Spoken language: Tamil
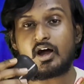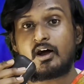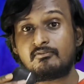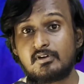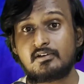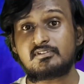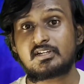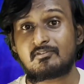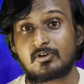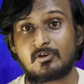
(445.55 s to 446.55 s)
அவ்வளவுக்கு
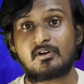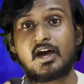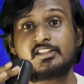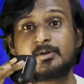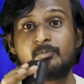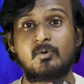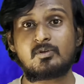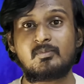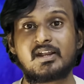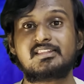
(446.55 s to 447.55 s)
அவ்வளோ அந்த போர்
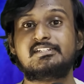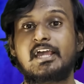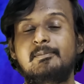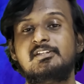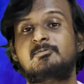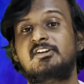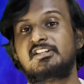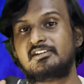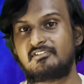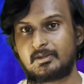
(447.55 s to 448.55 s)
விமானத்தை டேமேஜ்
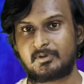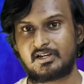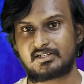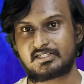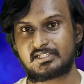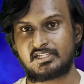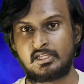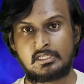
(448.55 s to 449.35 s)
பண்ணுறதுக்கு வாய்ப்புகள் இருக்குது